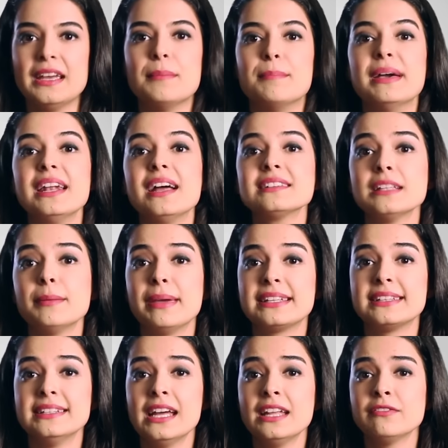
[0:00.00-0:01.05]
Merakla
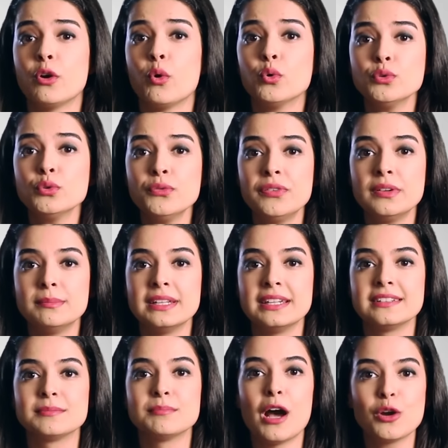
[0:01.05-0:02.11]
beklenen ve oyun
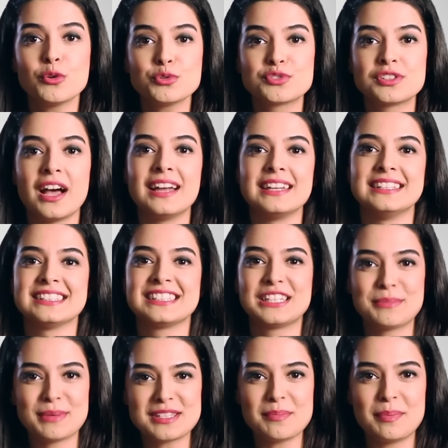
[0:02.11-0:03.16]
filmlerinin makus talihini
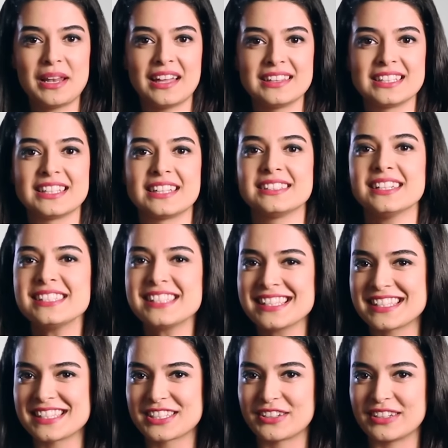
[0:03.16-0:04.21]
kırması planlanan
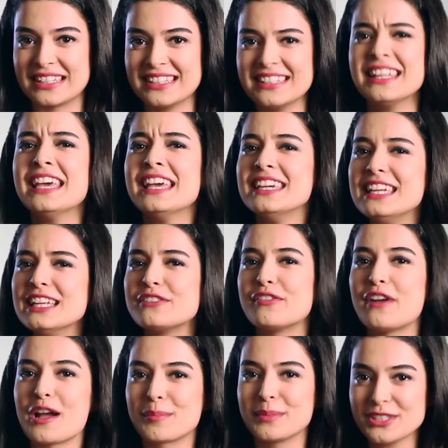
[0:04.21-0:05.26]
Assassin's Creed'in ilk
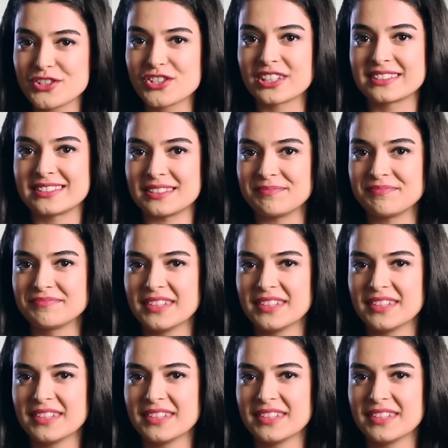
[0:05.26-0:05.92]
fragmanı çıktı.